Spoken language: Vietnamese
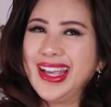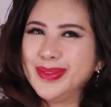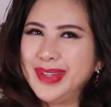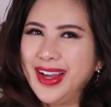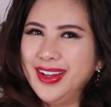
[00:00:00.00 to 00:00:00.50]
cho
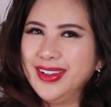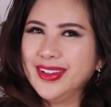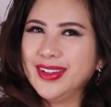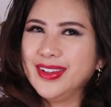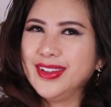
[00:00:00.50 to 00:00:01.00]
ngày hôm đó
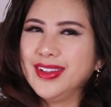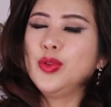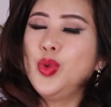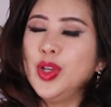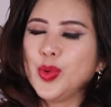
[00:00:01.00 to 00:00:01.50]

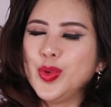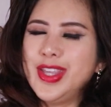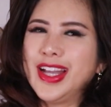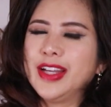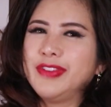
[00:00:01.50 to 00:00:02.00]
quy luật
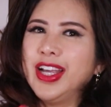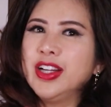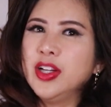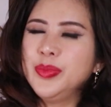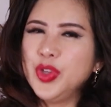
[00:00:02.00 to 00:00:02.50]
của nhà là phải
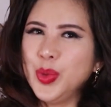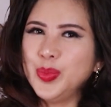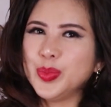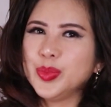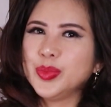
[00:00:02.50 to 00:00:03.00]
ăn cơm
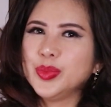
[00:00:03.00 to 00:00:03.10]
chung